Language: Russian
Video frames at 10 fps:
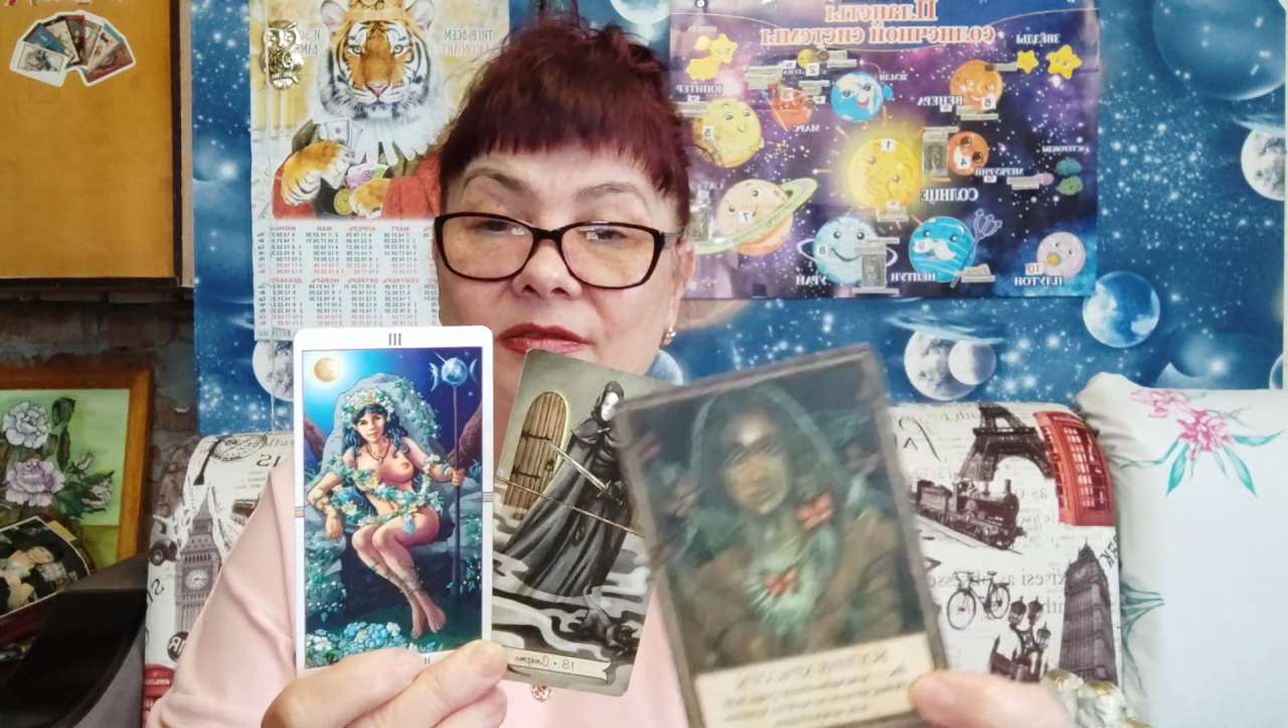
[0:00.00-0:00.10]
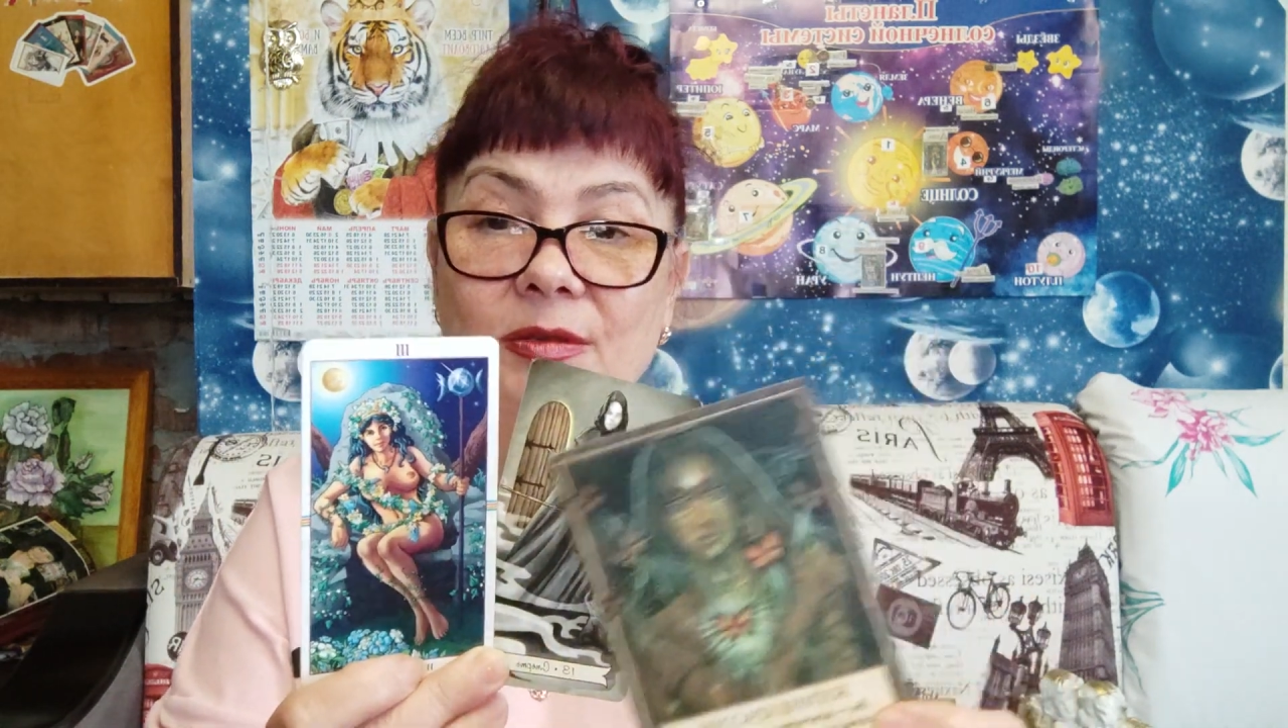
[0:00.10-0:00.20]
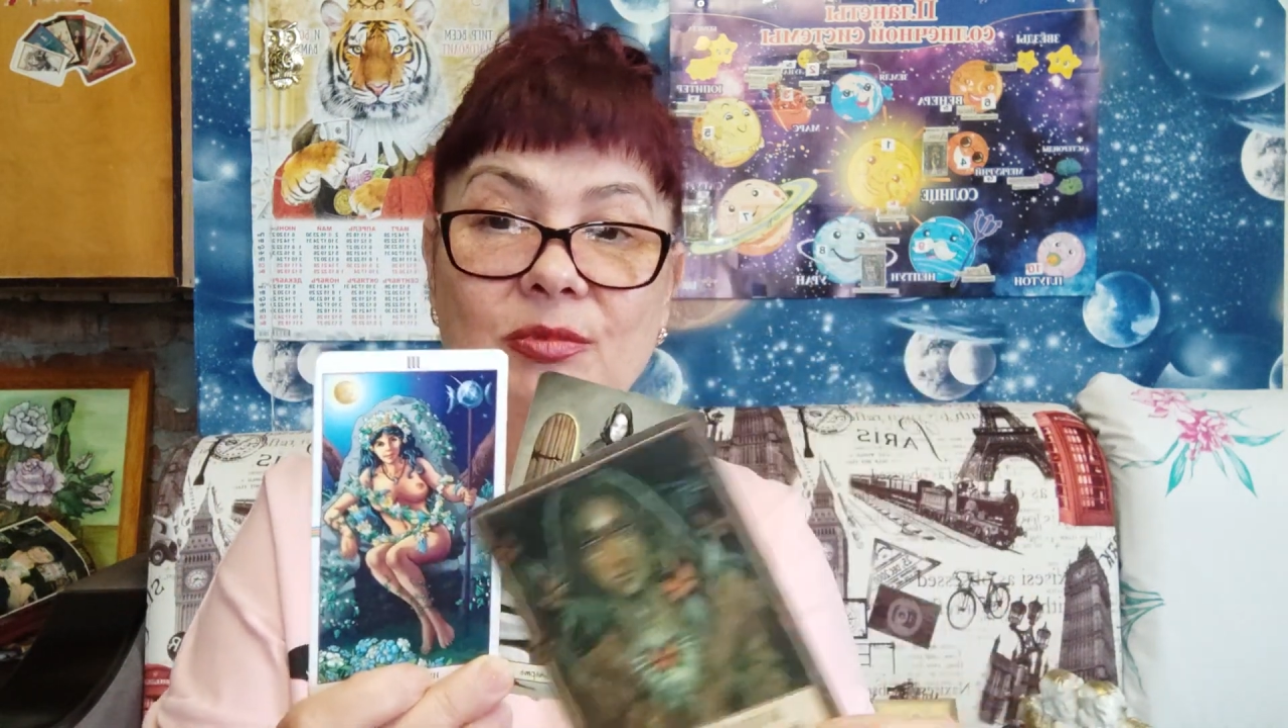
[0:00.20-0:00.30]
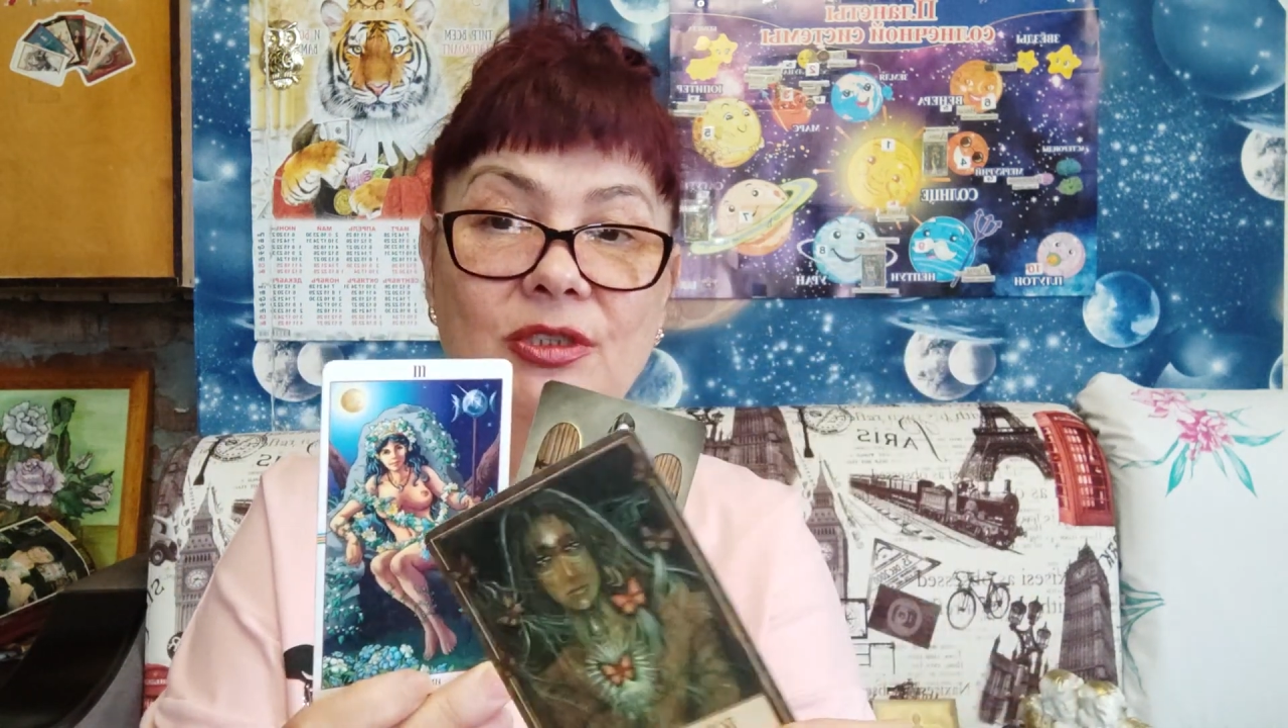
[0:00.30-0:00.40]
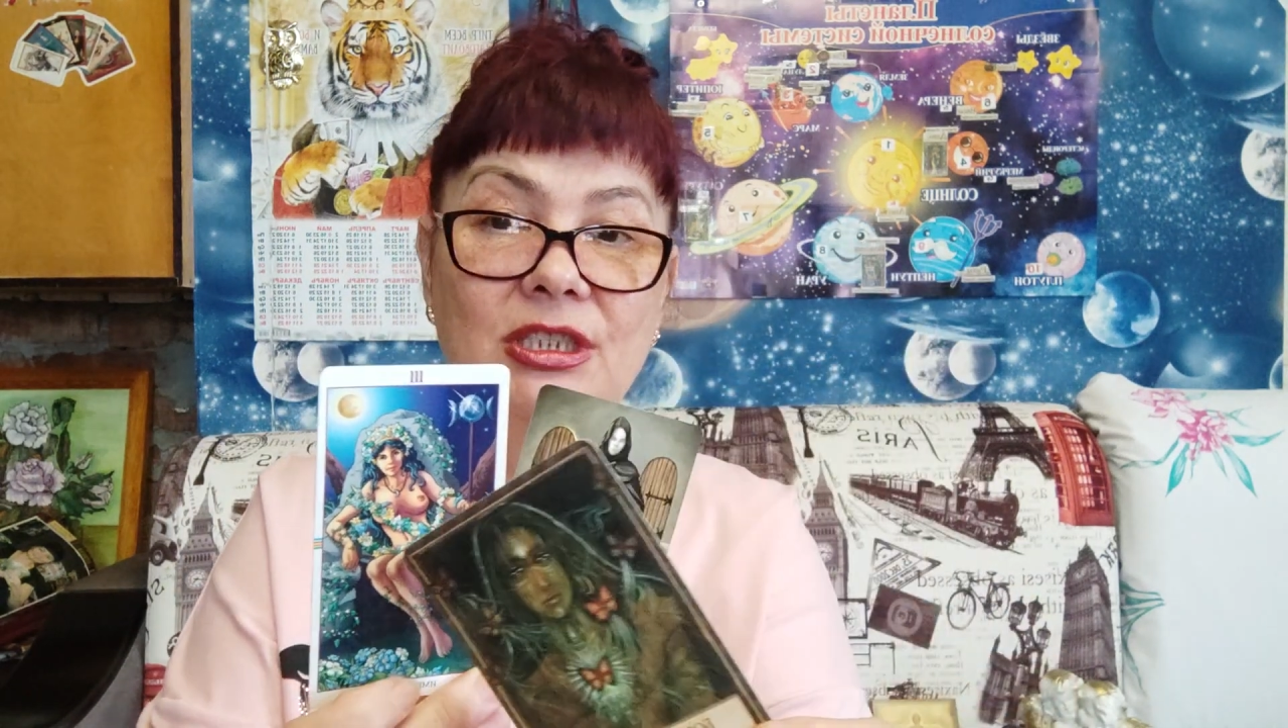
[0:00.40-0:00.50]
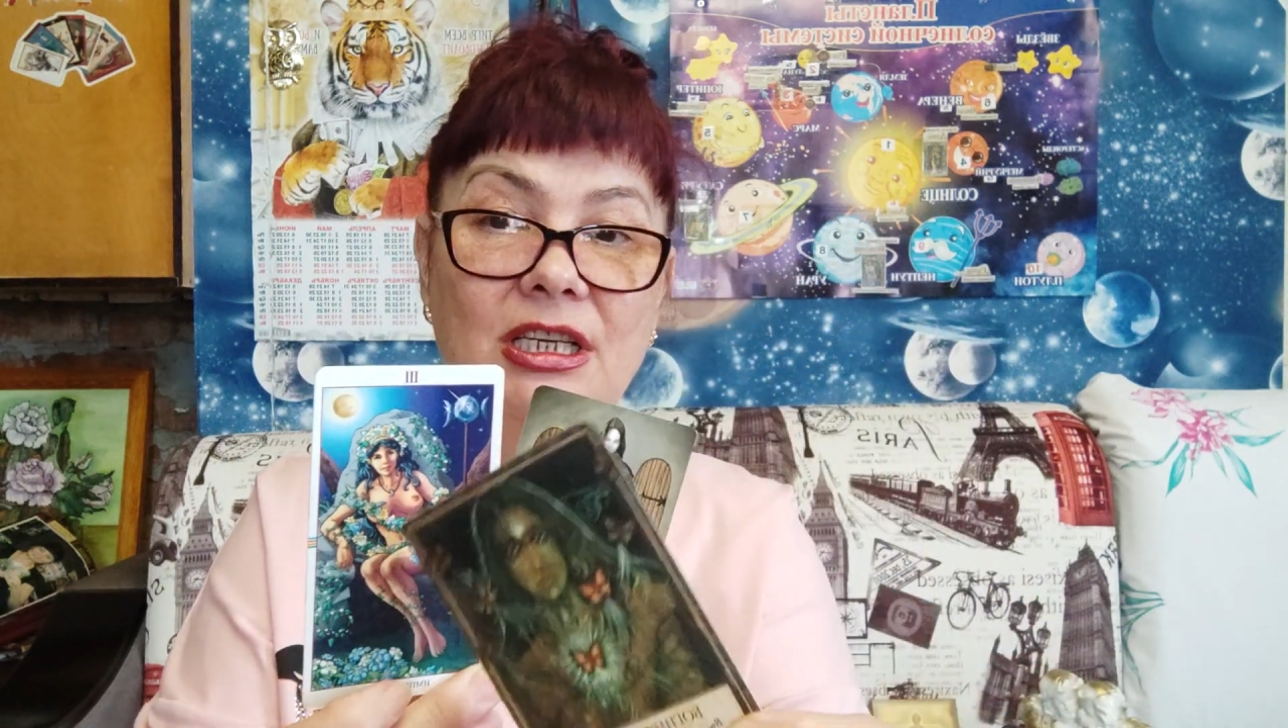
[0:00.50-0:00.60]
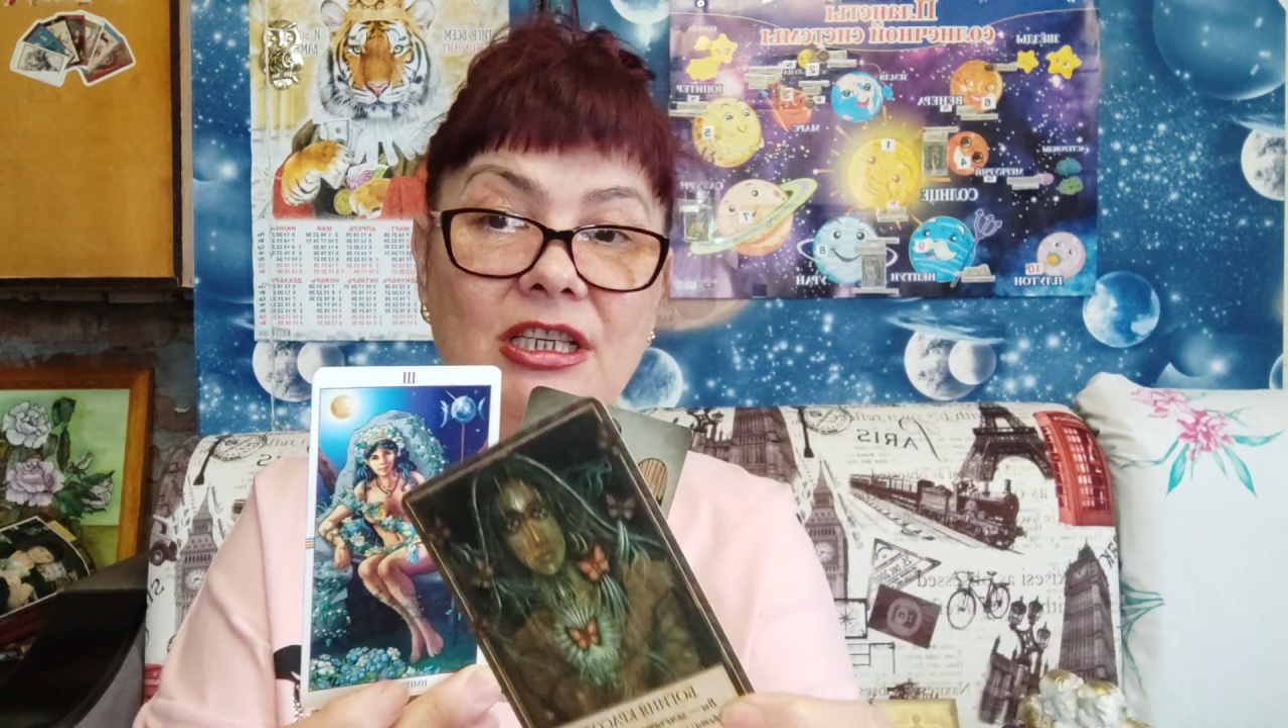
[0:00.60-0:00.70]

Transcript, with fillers: вы будете